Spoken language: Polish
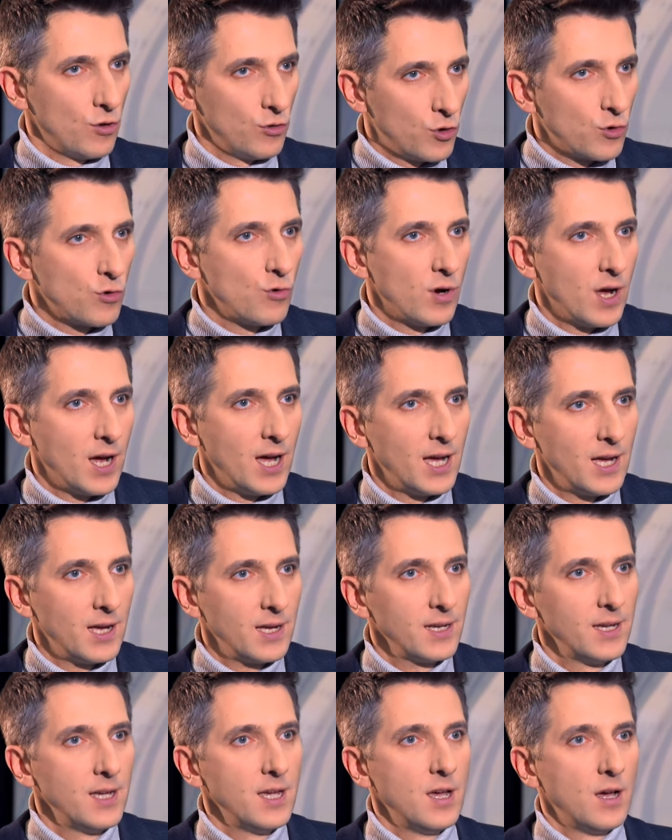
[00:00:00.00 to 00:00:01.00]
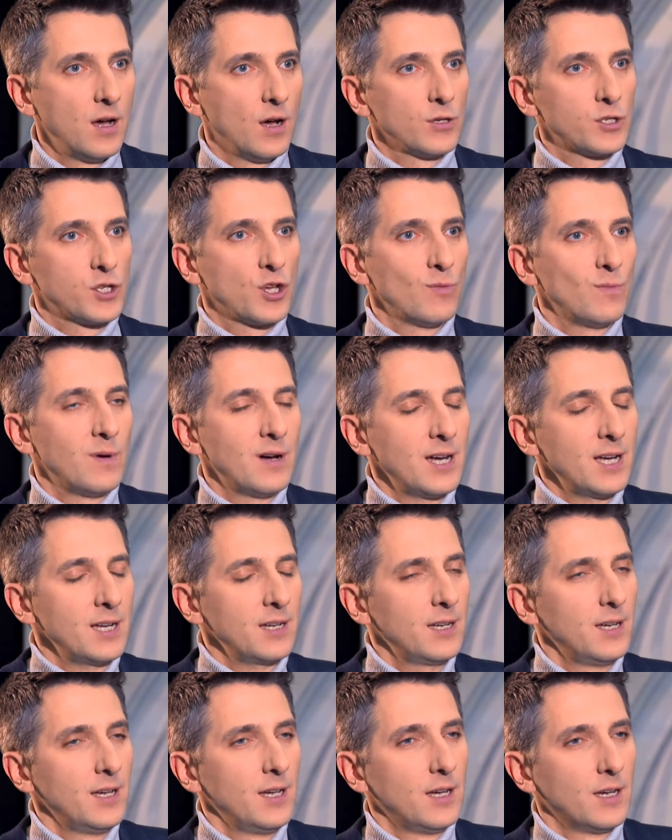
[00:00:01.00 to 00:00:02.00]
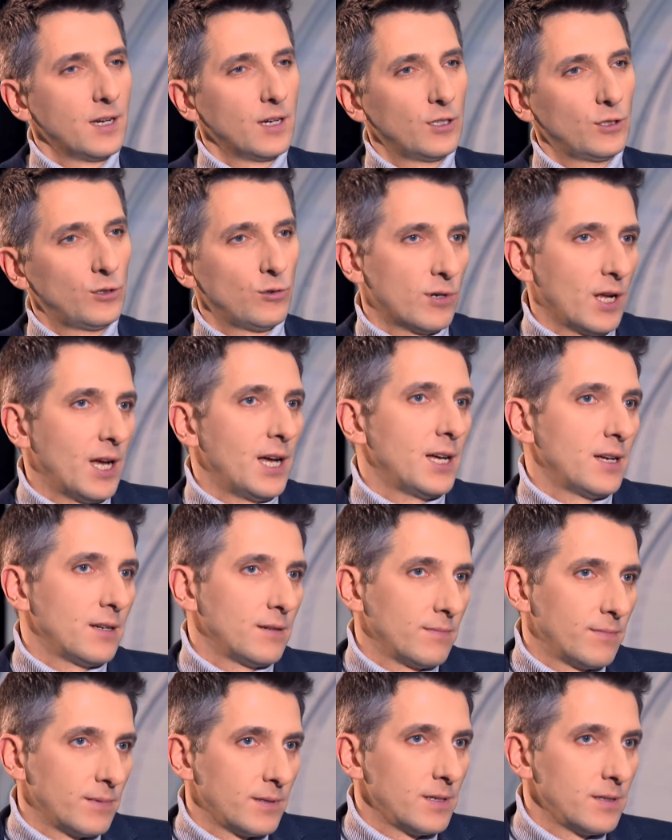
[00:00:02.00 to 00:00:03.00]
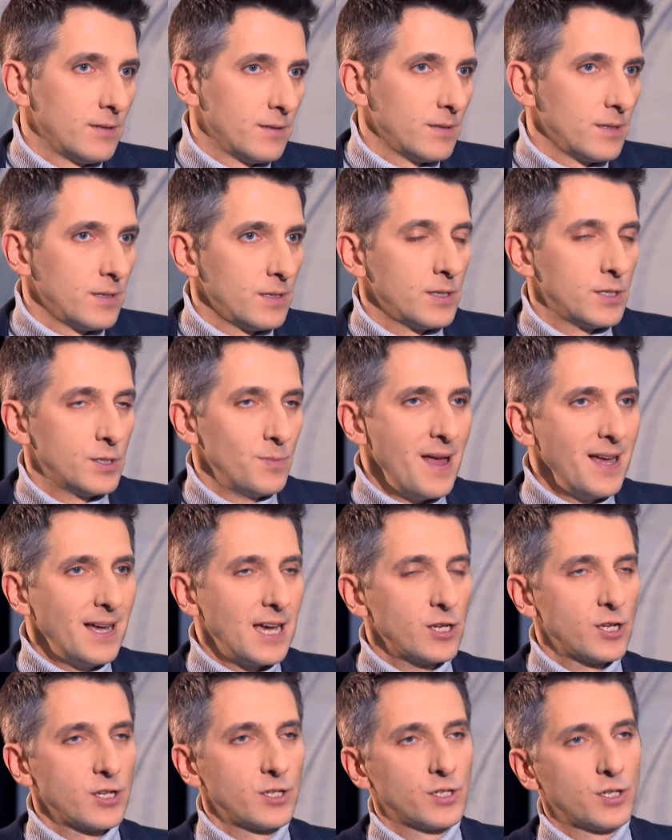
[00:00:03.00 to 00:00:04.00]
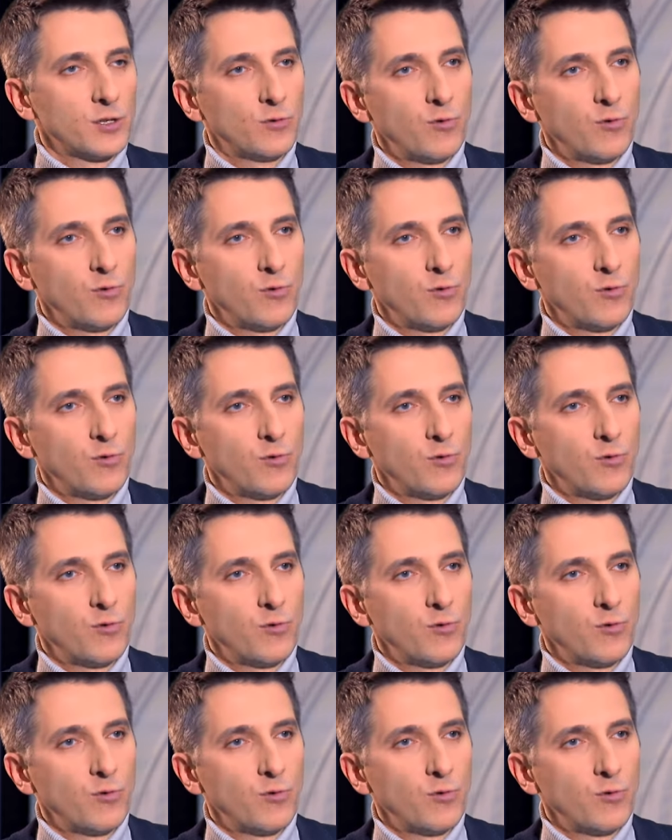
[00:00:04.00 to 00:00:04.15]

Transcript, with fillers: druga osoba, która e, zmaga się z